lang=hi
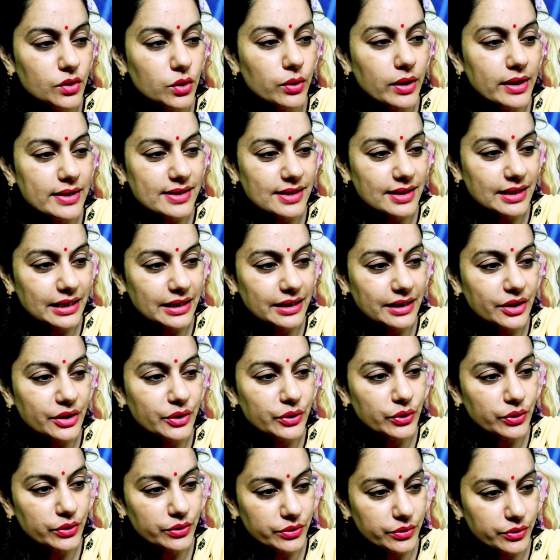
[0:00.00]
तो ऐसा था
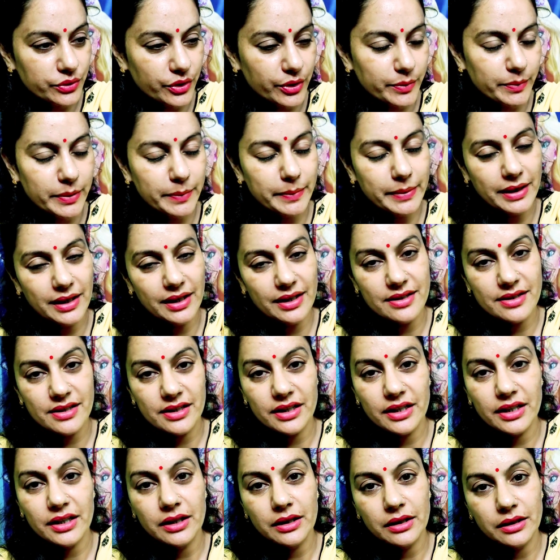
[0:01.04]
कि डॉक्टरों ने भी पहले
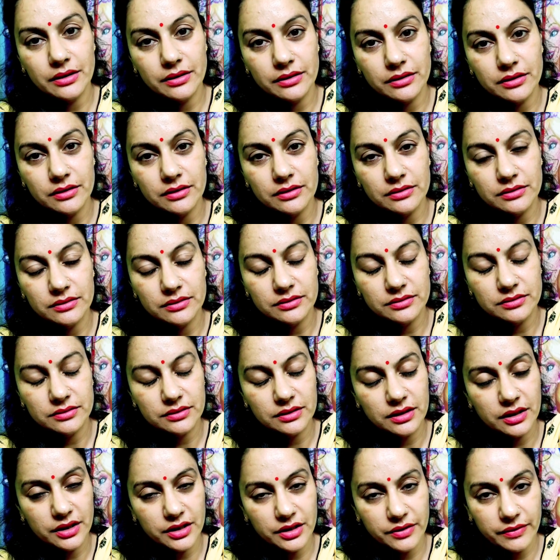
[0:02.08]
से ही
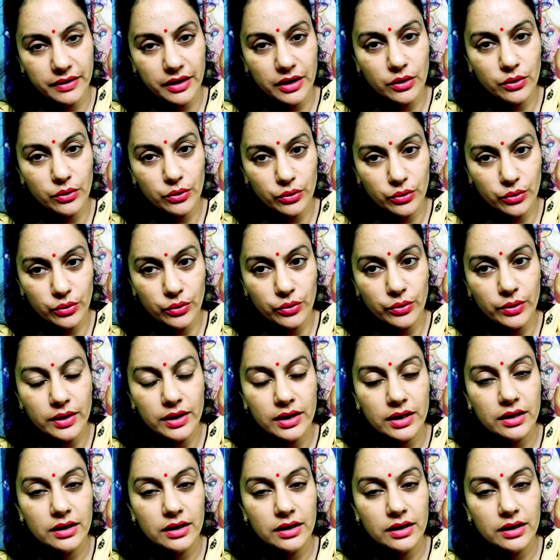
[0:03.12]
घर वालों को